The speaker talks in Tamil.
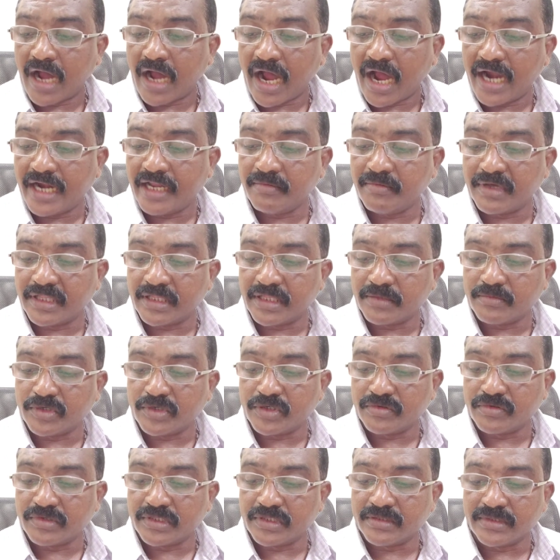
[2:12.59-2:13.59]
ஆணி மாதம்
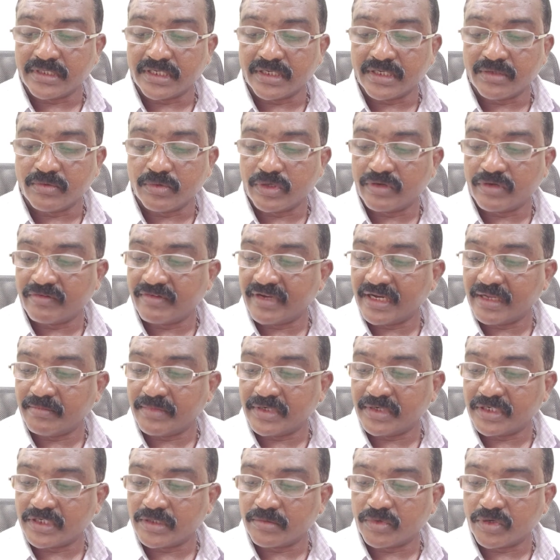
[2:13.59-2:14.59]
முழுவதும் தினம் ஒரு வேளை
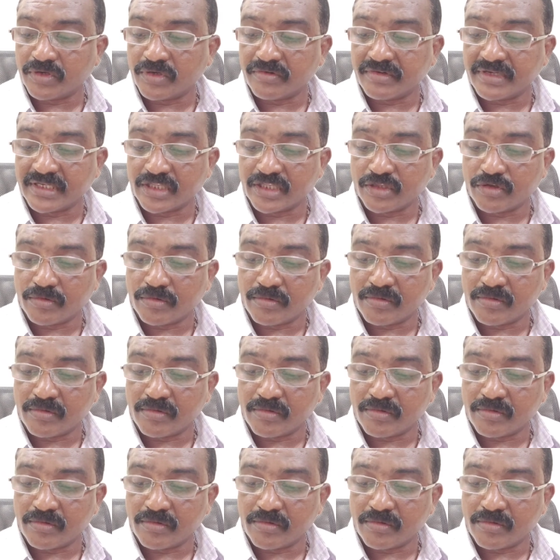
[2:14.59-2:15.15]
மட்டும் உணவருந்தி